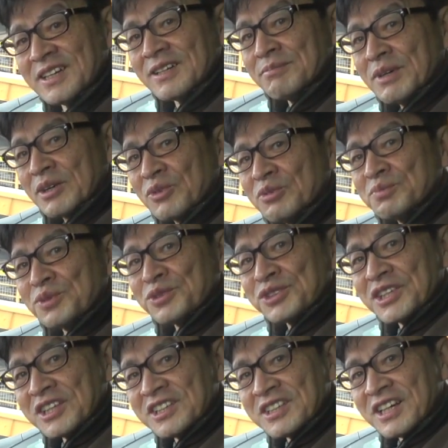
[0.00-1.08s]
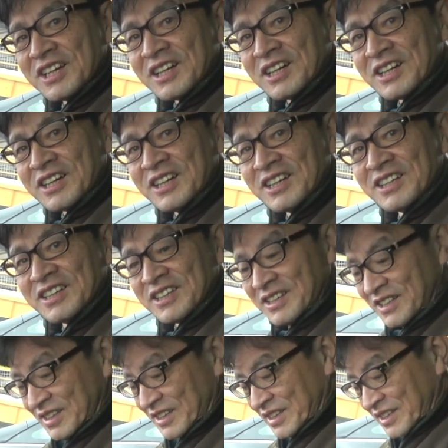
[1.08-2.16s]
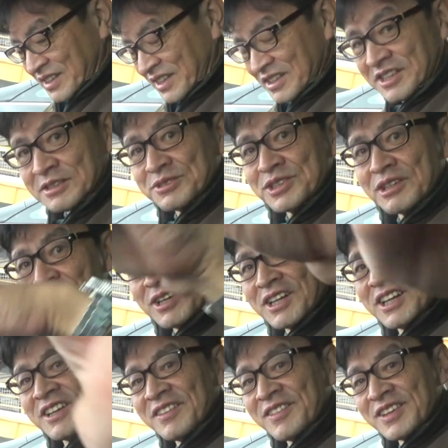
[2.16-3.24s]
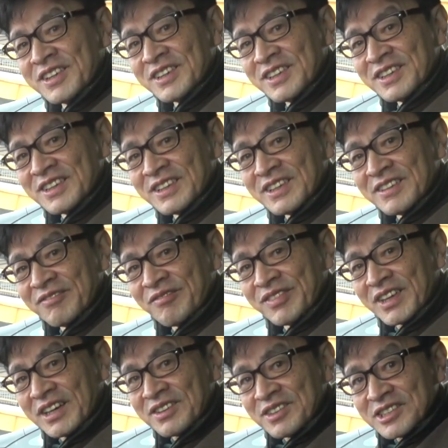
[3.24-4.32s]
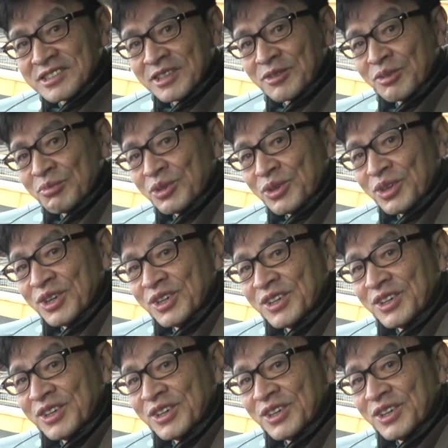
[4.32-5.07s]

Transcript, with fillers: まあ根本的な対策ではないんですけども、